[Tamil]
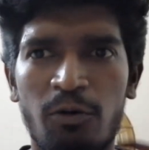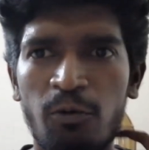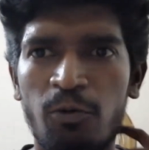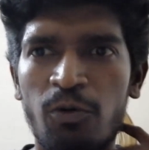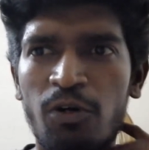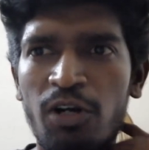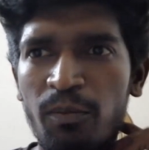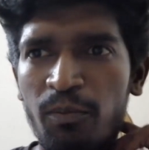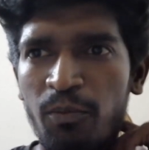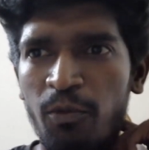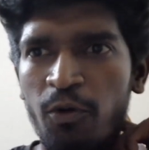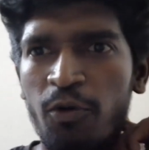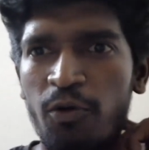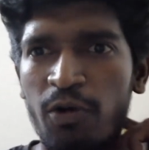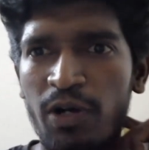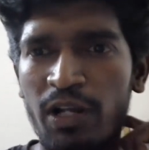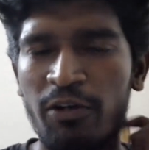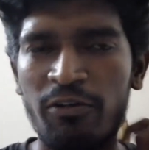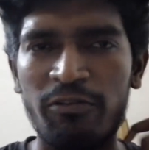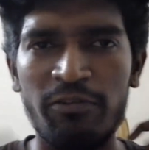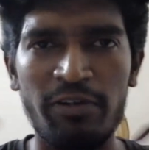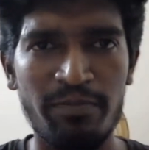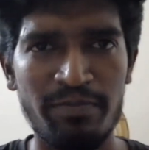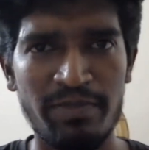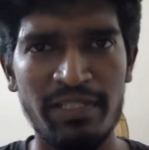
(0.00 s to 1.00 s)
உள்ளே போனோடனே
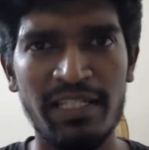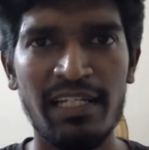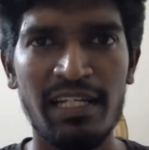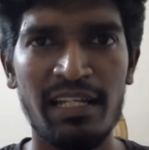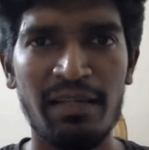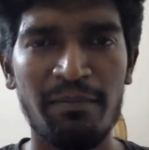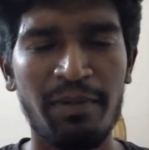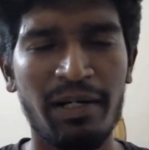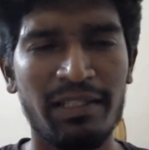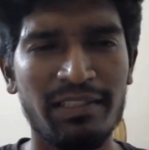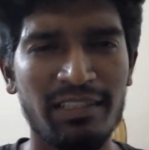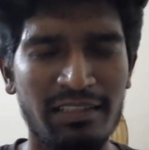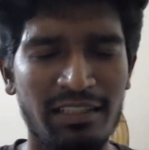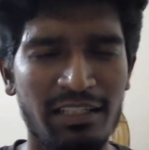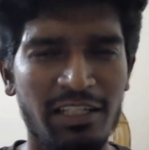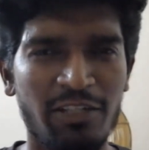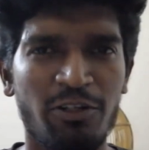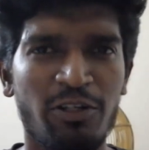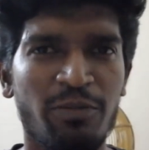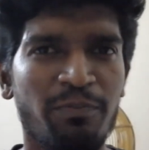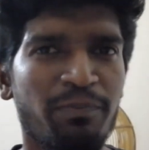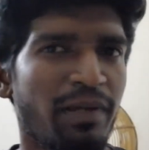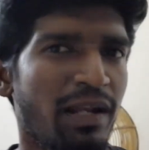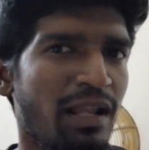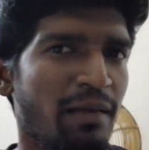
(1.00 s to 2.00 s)
ஒரு வெப்சைட்லேயே பார்த்து
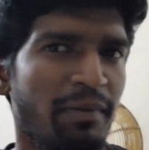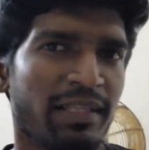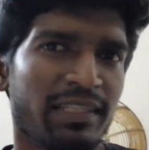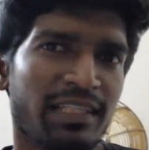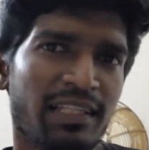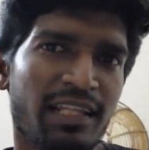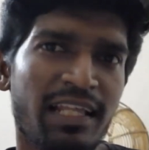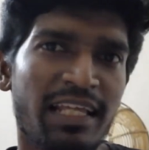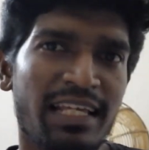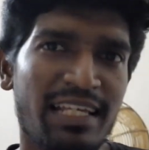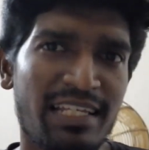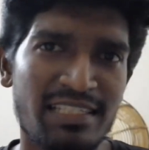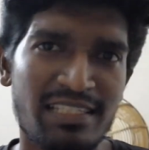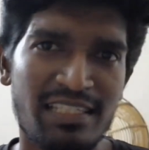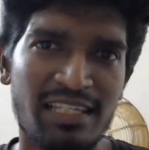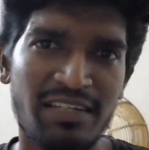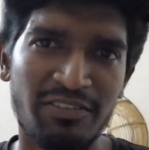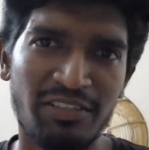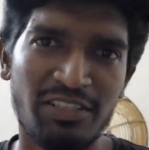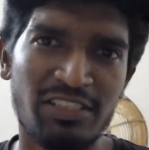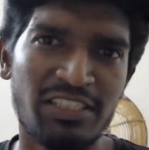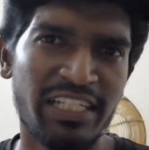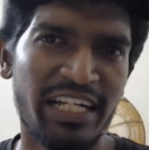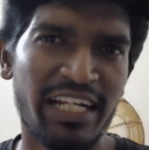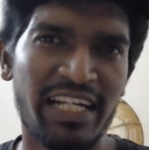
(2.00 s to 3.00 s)
தெரியும் இப்போல்லாம் பார்த்தீங்கன்னா ஈஸியாக
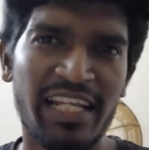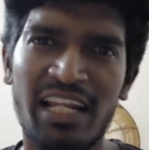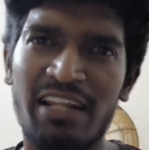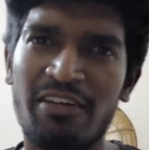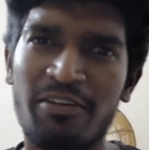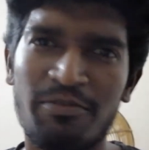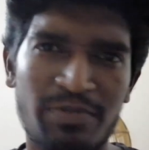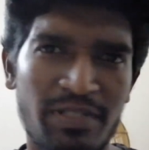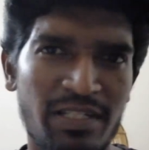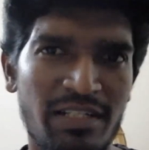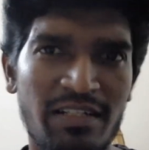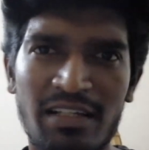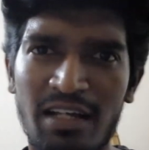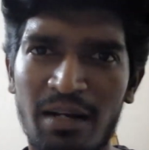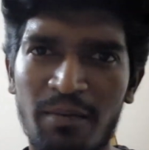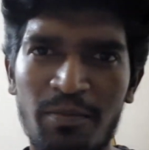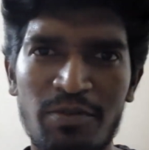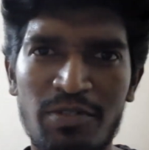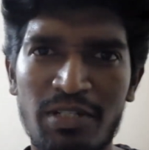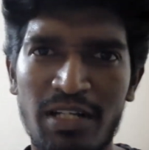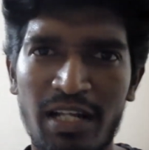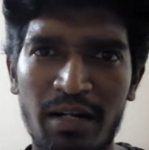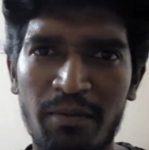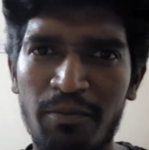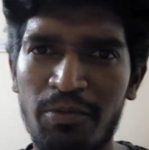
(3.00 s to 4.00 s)
வந்து ஷேடியான வெப்சைட்
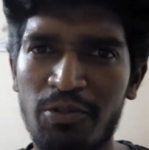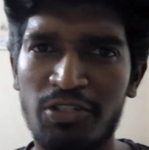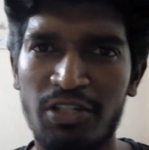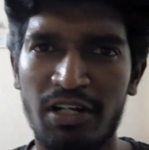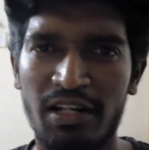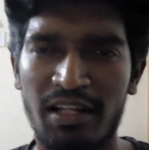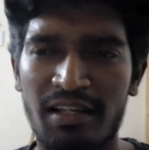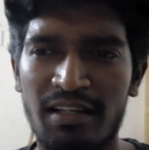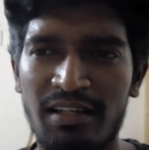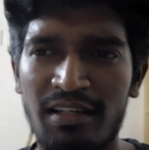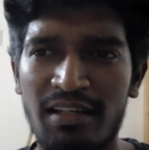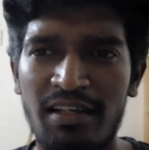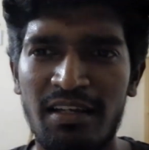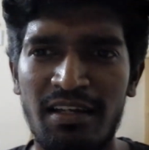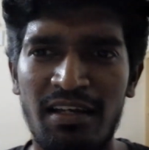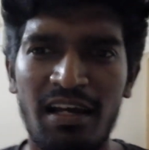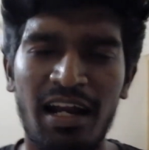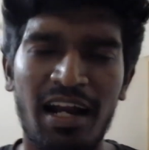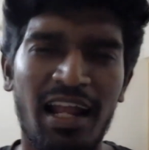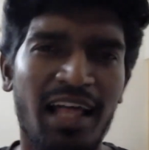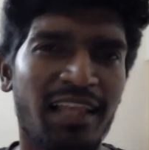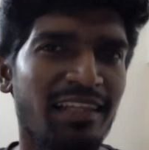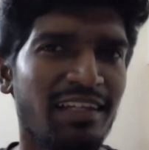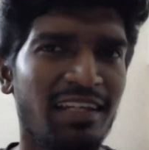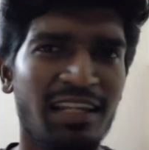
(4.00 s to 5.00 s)
கண்டு சொல்லலாம்
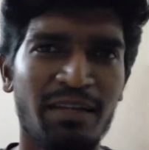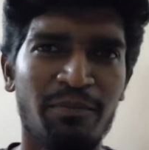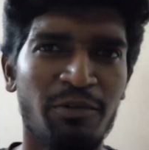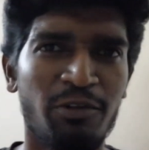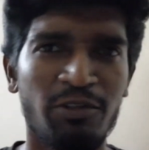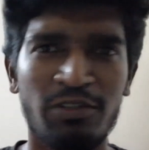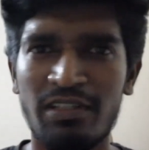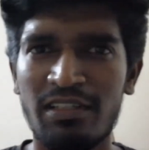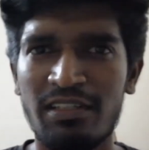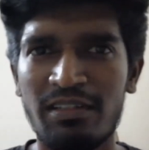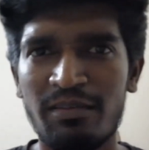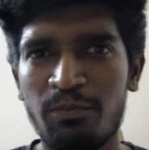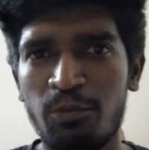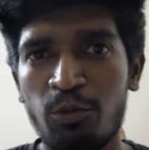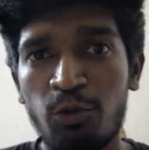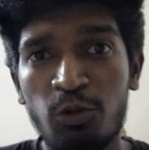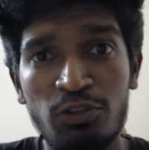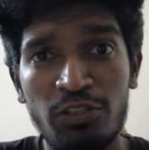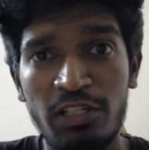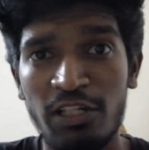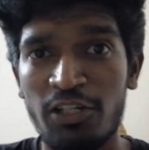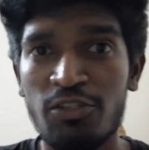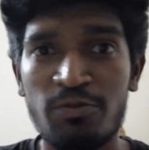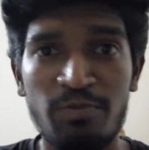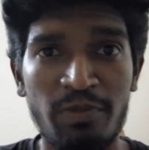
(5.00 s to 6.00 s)
ஆனால் அந்த டைமில் வந்து
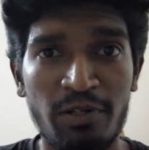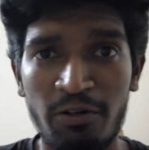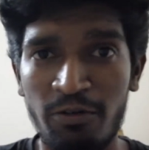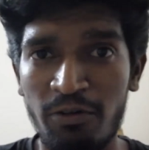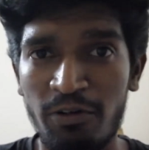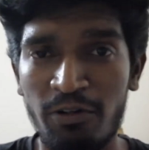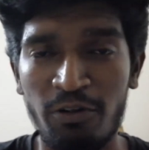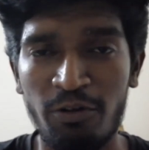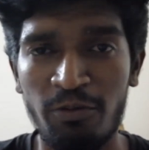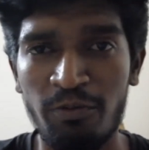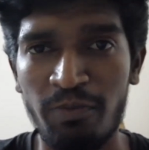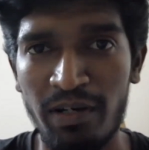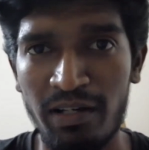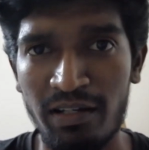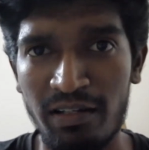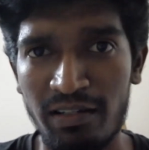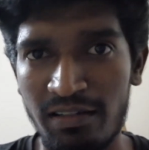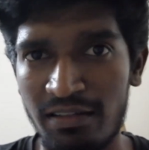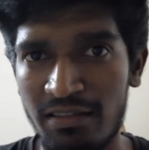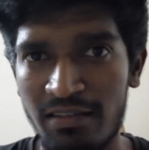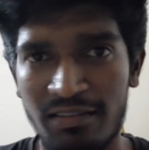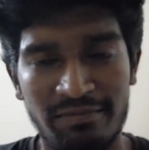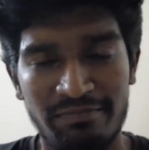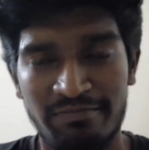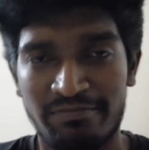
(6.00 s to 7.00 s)
புதுசாக யூஸ் பண்ணுறவங்க ரொம்ப
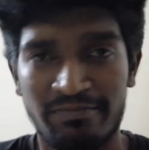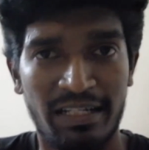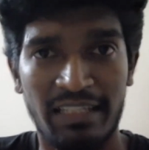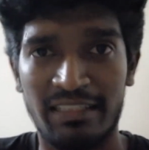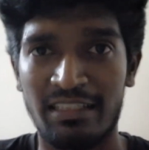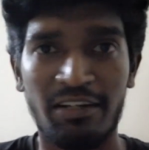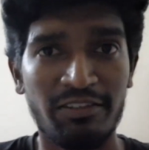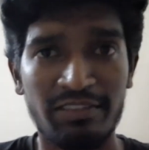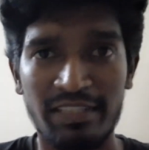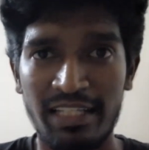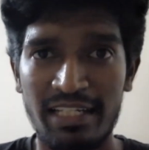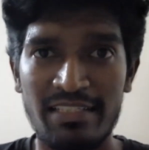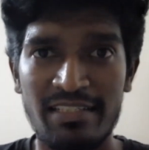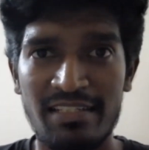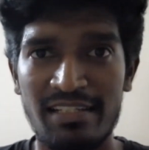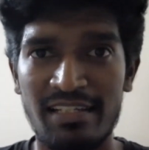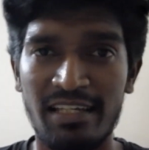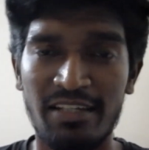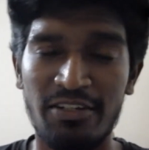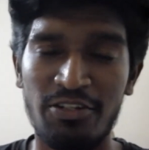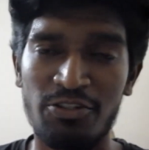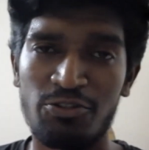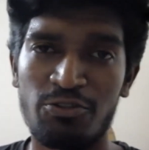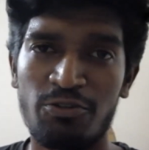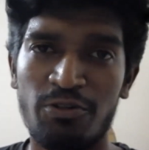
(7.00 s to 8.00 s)
அந்தளவுக்கு
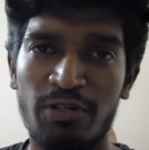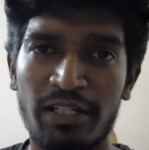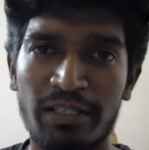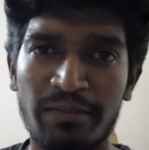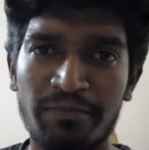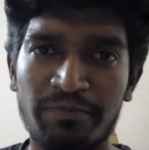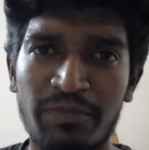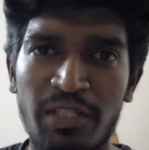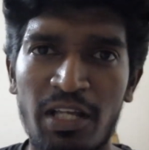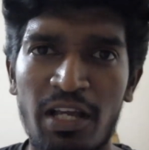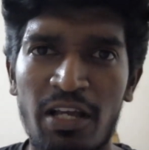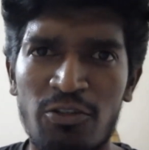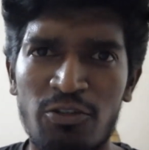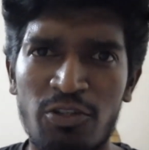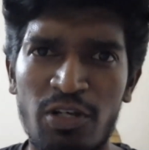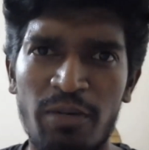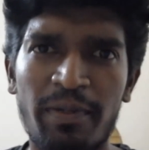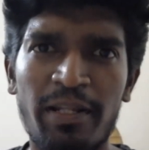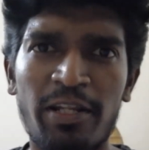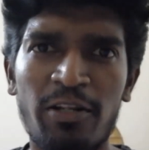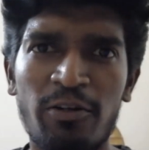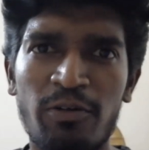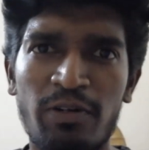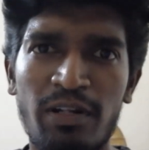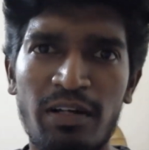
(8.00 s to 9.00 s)
தெரிஞ்சுக்காதுன்னு வச்சுக்கோங்க ஸோ
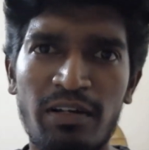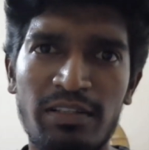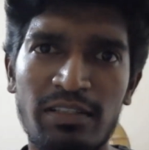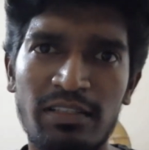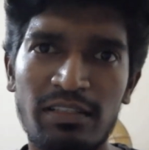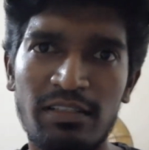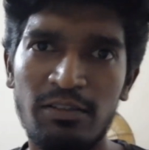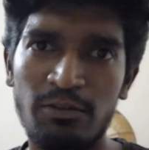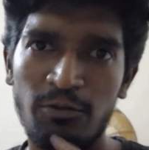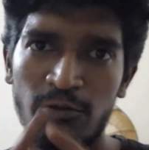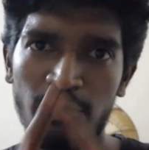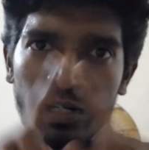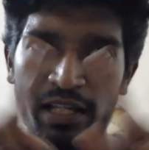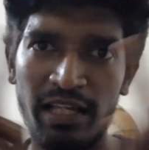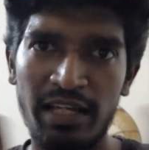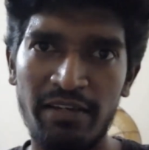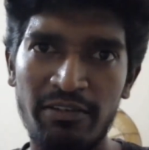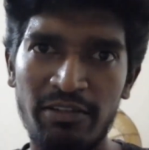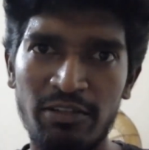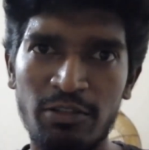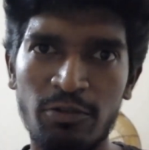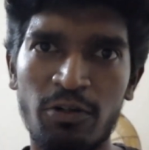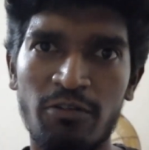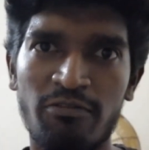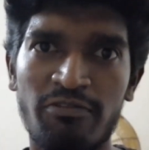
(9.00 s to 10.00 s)
எப்படி இருக்குன்னா வந்து உள்ளே
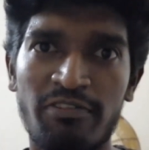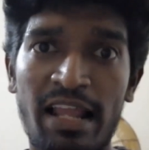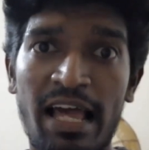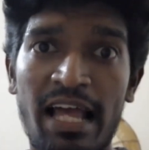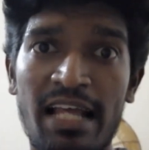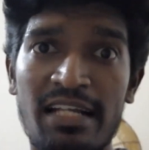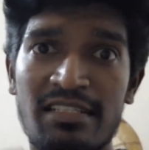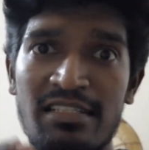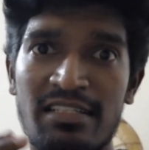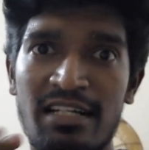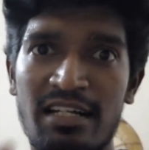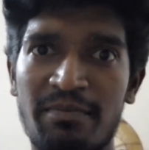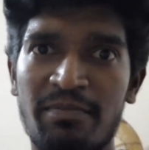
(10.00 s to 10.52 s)
வந்து ஒரு ஃப்ளாஷ்